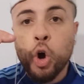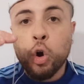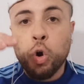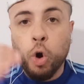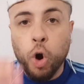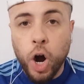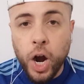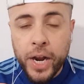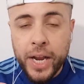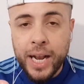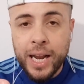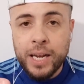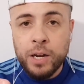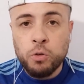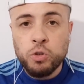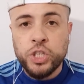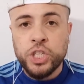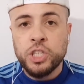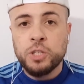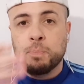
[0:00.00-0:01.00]
corre lá
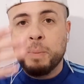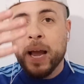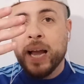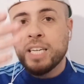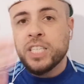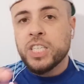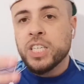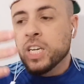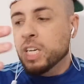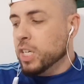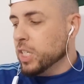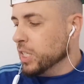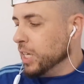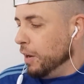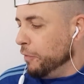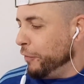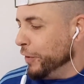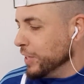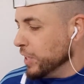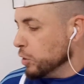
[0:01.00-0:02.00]
no XBET,
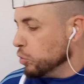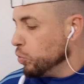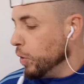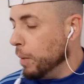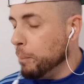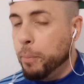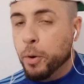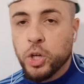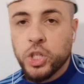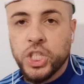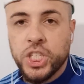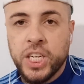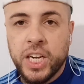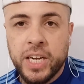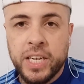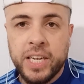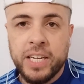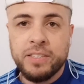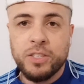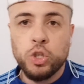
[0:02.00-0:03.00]
já faz a sua apostinha
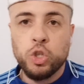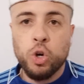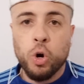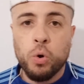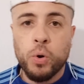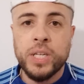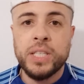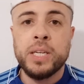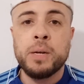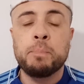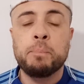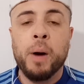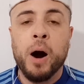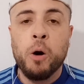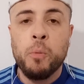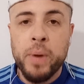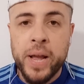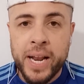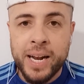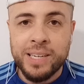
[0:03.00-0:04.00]
aí nesse jogo entre
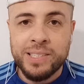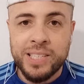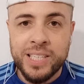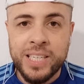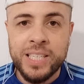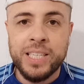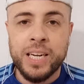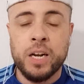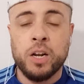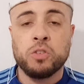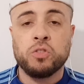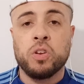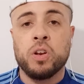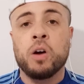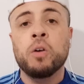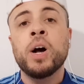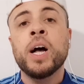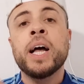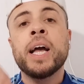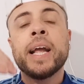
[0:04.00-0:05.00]
Palmeiras e
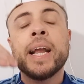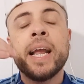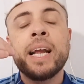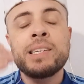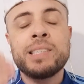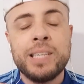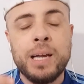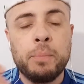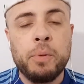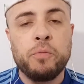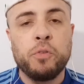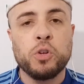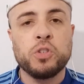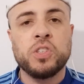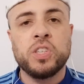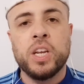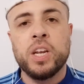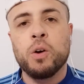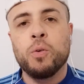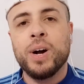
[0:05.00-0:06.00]
Internacional. Quem sabe
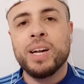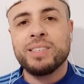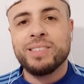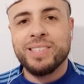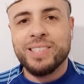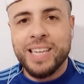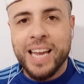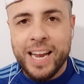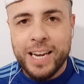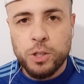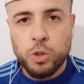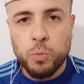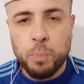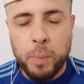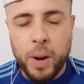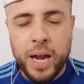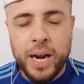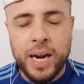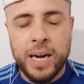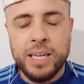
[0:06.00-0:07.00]
você não acerta o
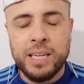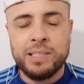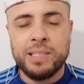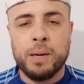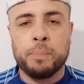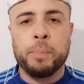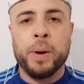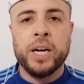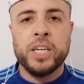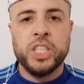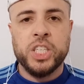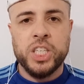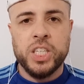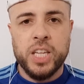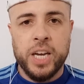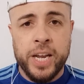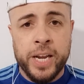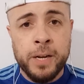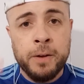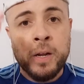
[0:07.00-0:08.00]
placar dessa
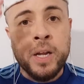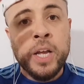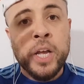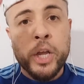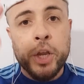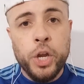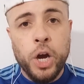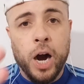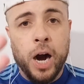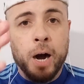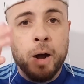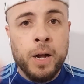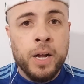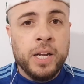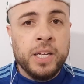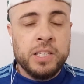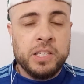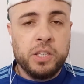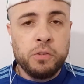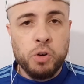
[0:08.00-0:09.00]
partida, hein? E ó,
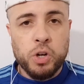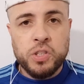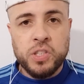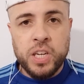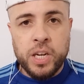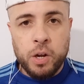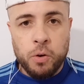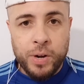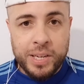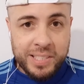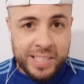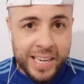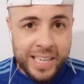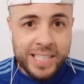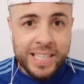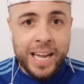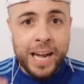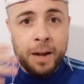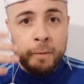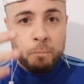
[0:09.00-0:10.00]
se você não
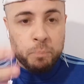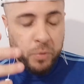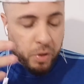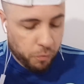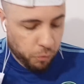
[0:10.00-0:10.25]
acertar,